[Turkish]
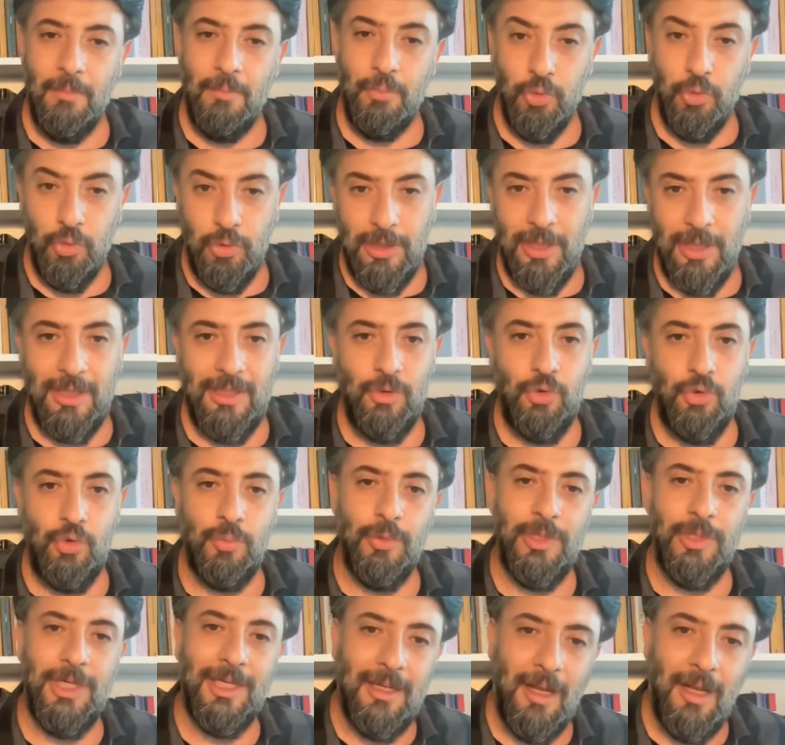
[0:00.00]
Bu da
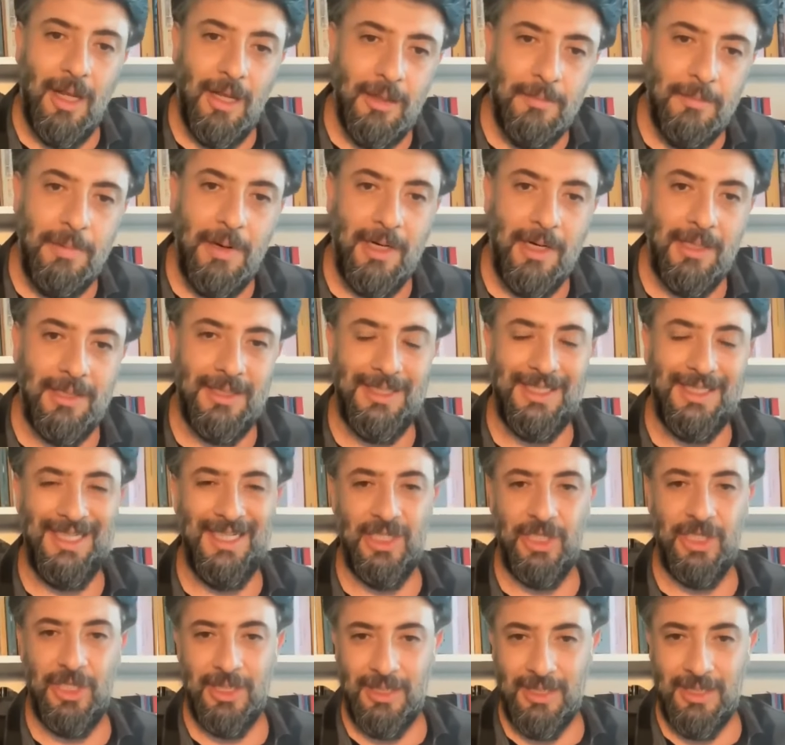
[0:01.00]
Cumhuriyet Halk Partisi
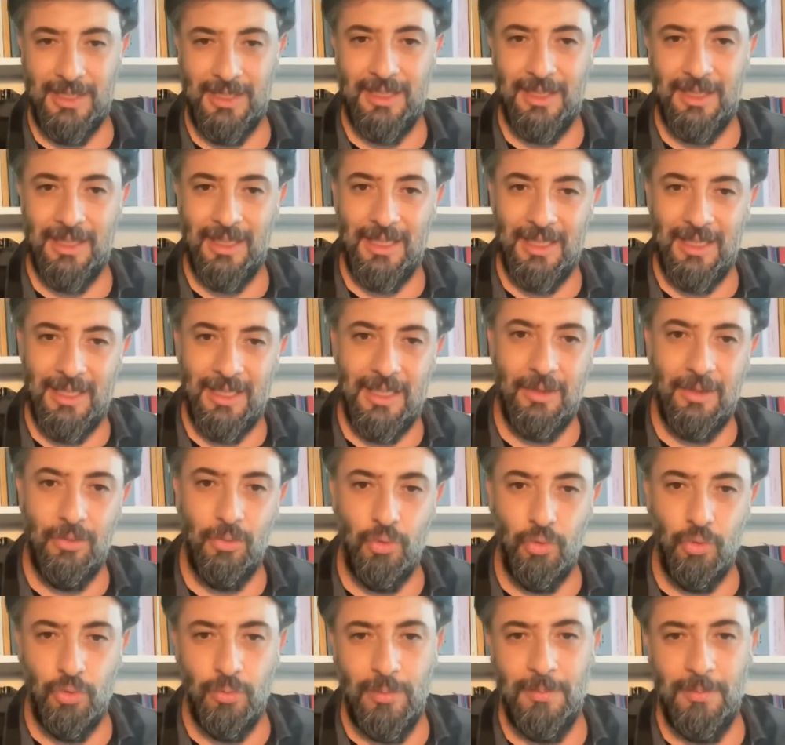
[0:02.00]
içerisindeki
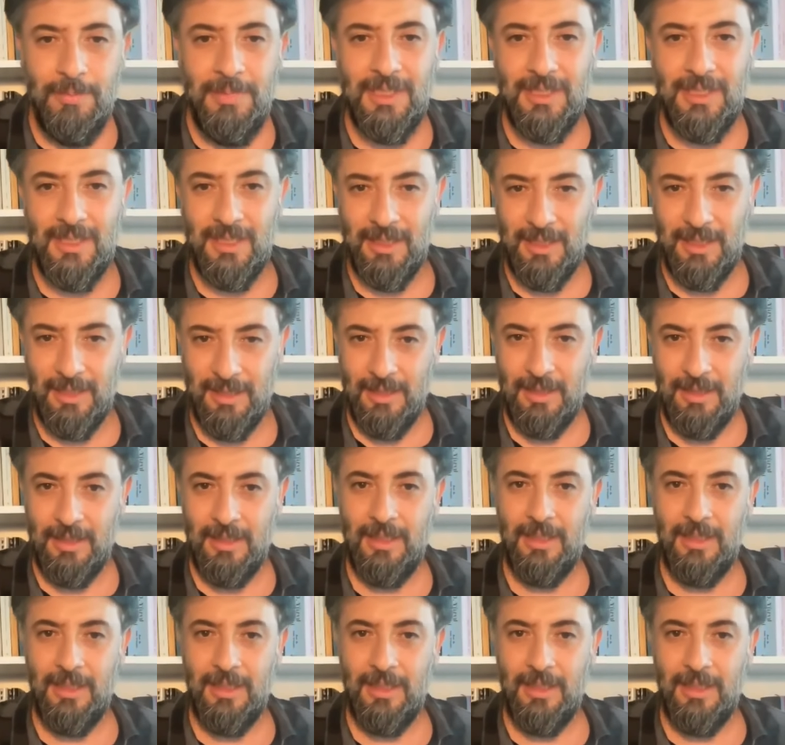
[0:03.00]
duruma bizi